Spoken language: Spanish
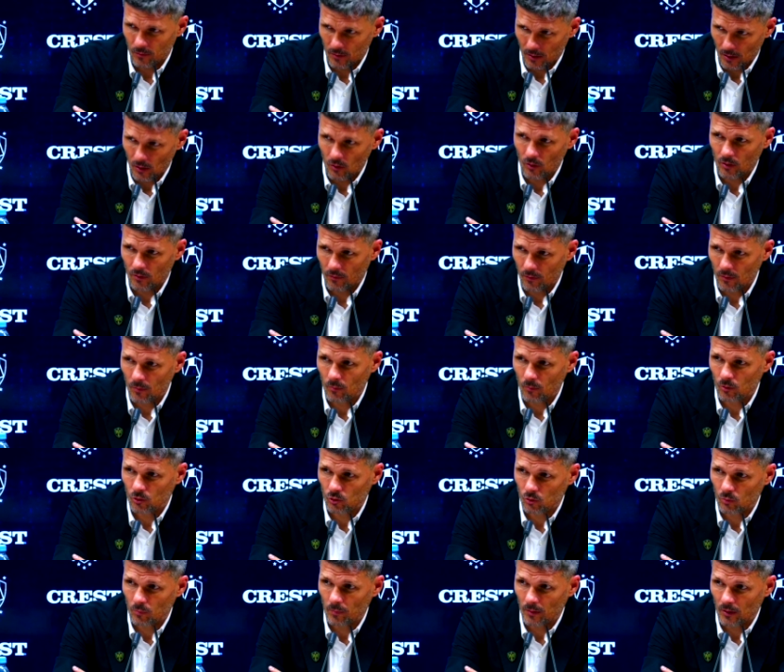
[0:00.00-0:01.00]
creo que
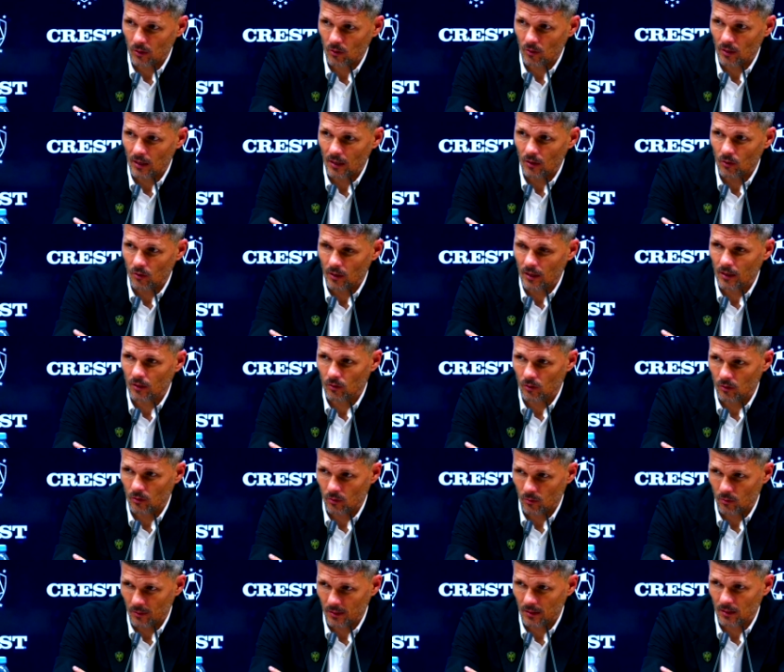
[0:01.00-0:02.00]
fuimos superiores a lo largo de
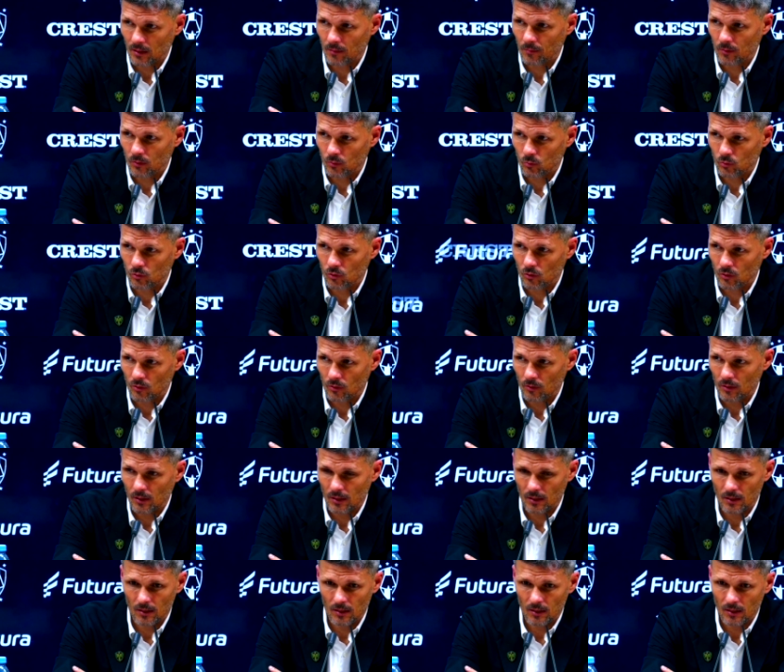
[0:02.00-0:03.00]
los 90
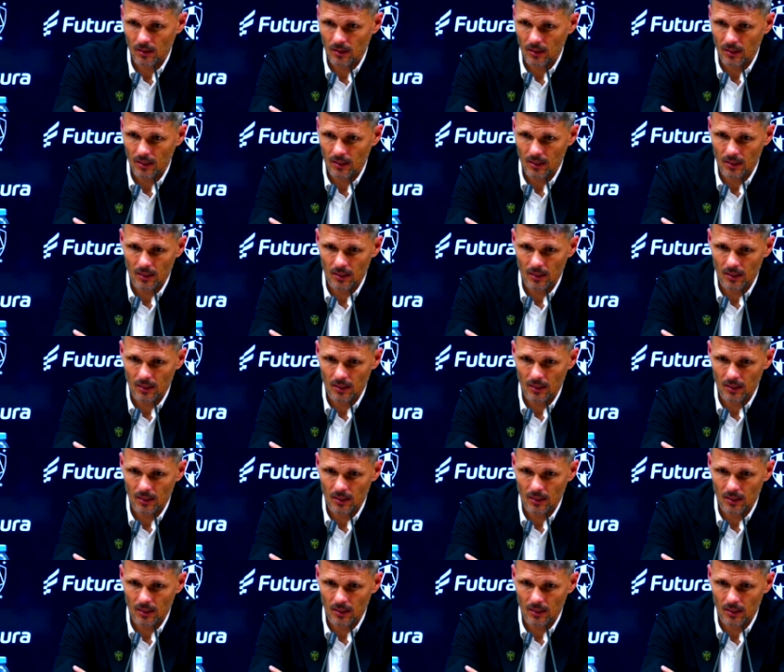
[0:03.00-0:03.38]
minutos en,